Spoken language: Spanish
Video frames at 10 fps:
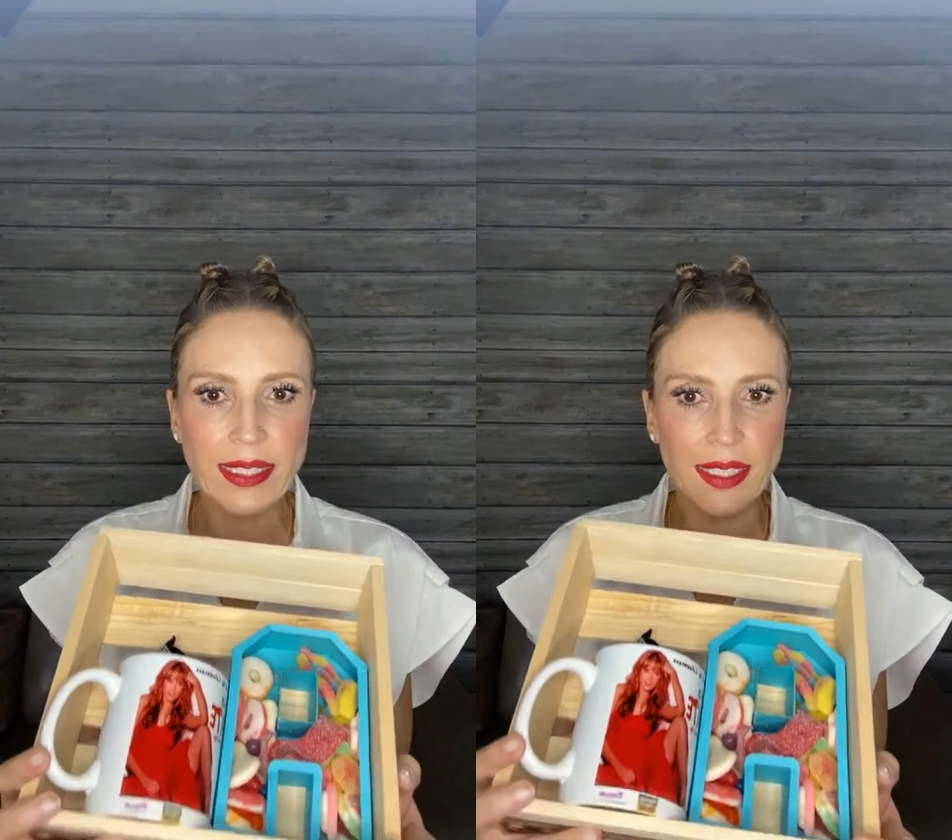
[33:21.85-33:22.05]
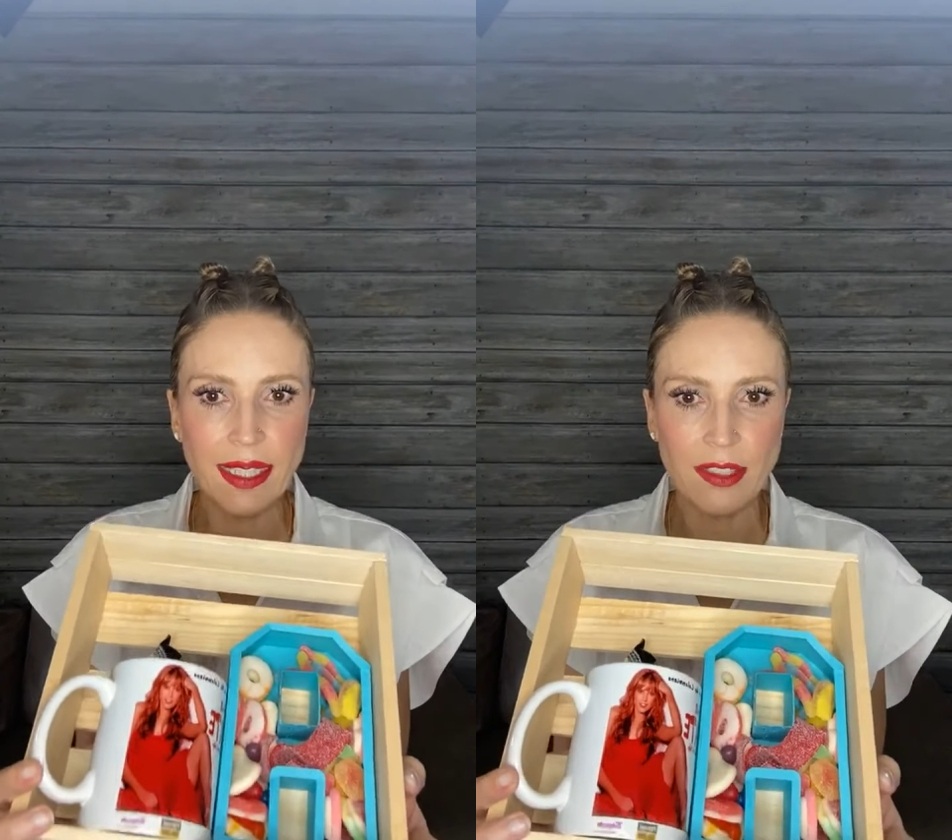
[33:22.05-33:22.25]

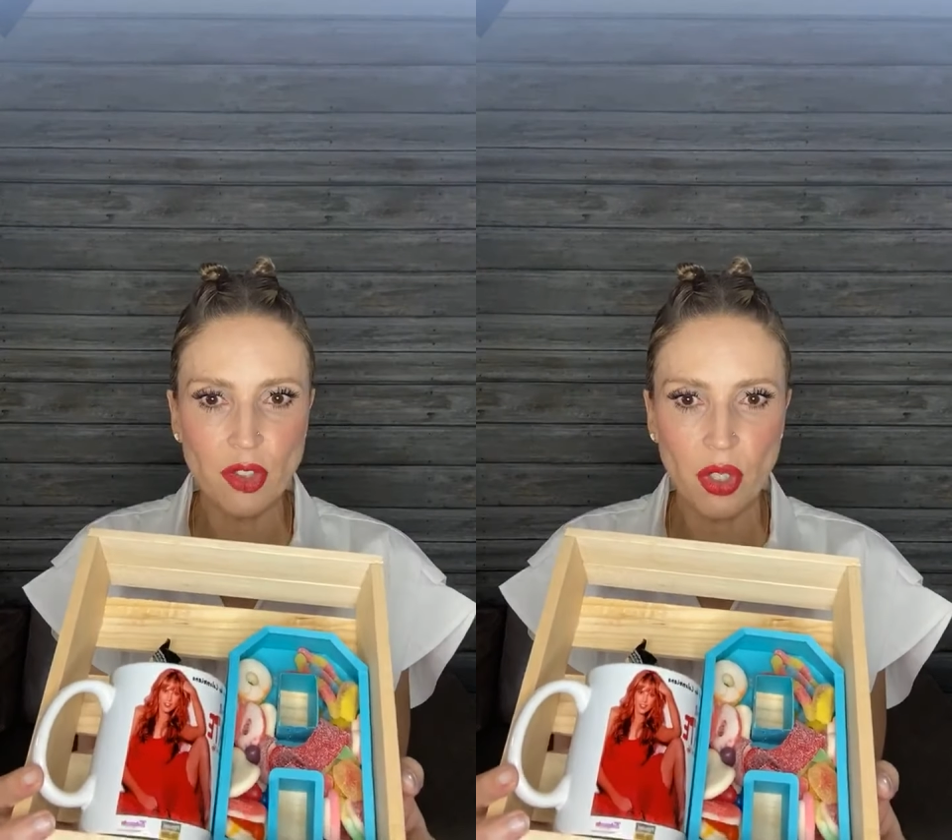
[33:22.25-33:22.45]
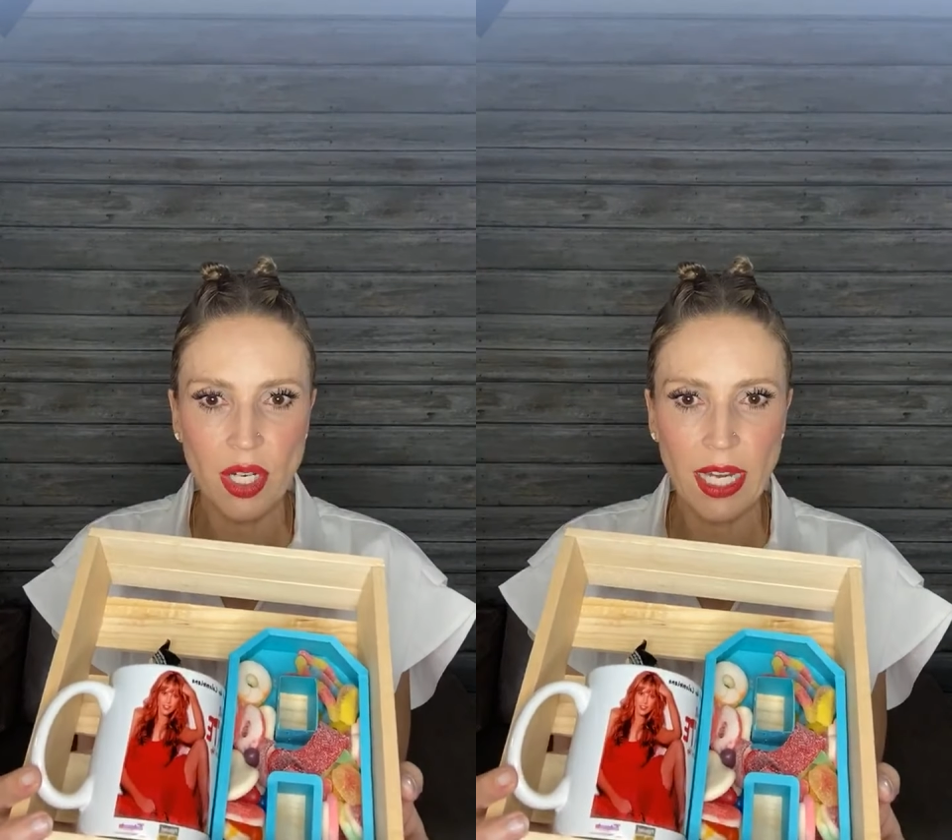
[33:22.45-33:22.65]
y si se
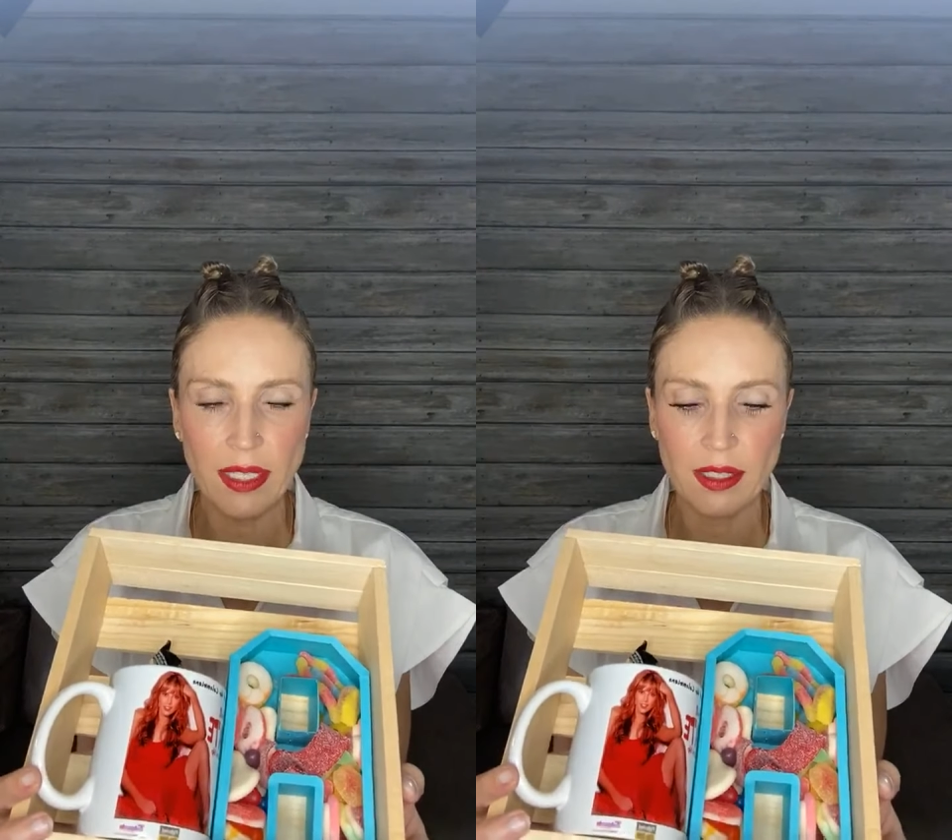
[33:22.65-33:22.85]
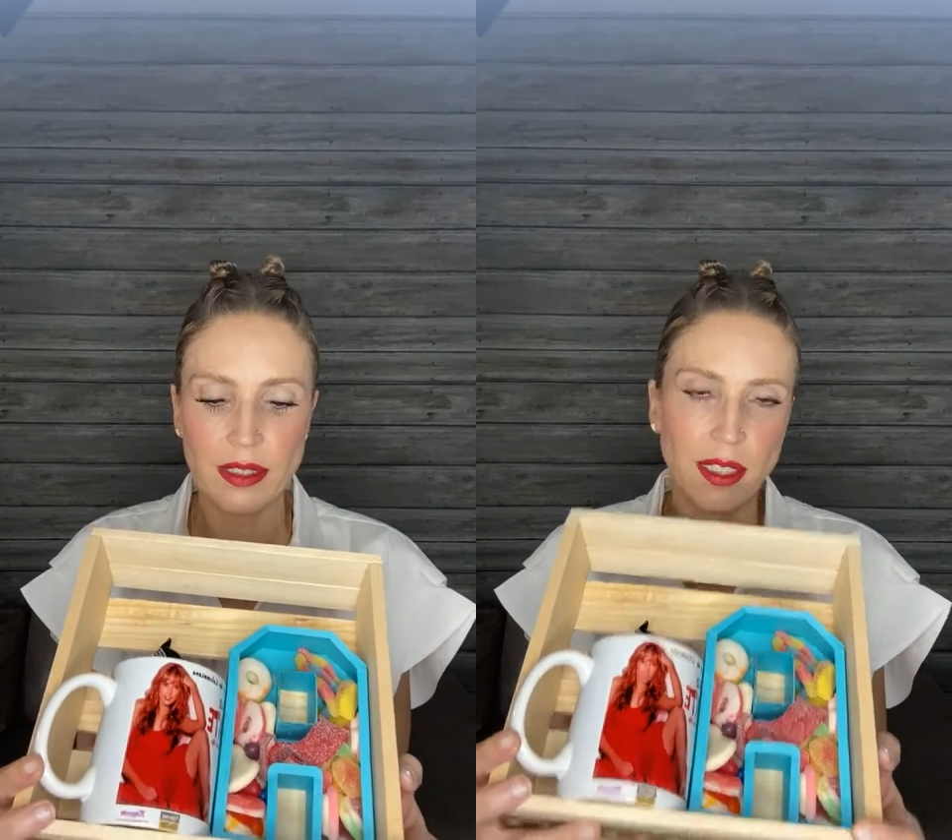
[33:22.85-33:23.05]

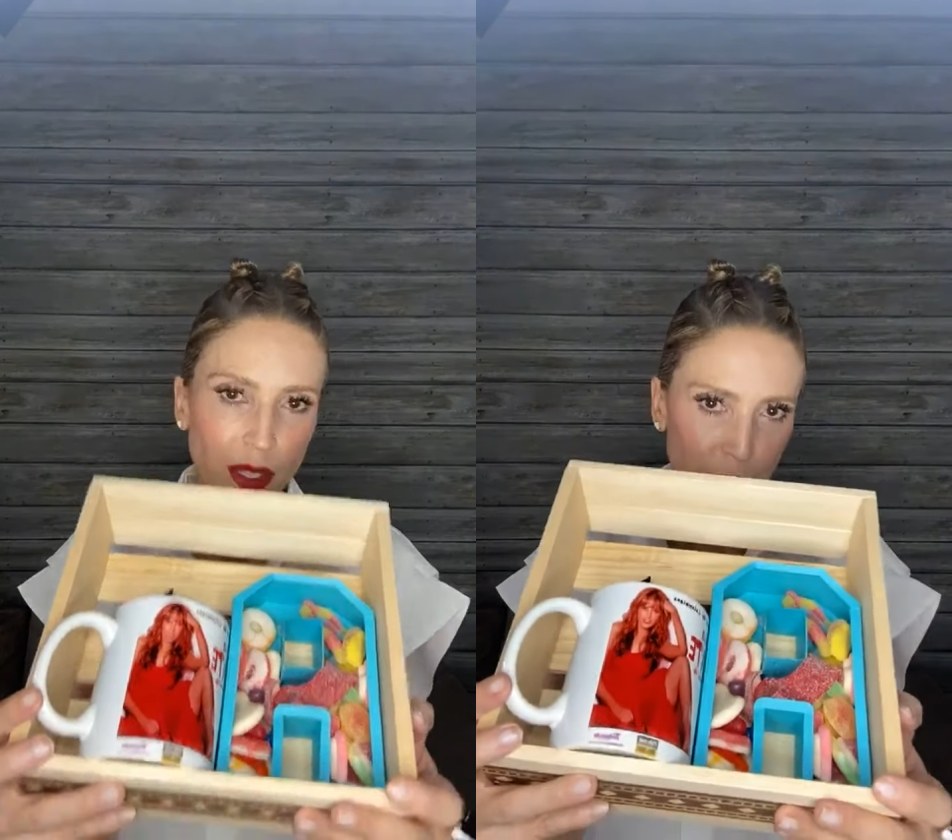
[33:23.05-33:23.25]
antojan,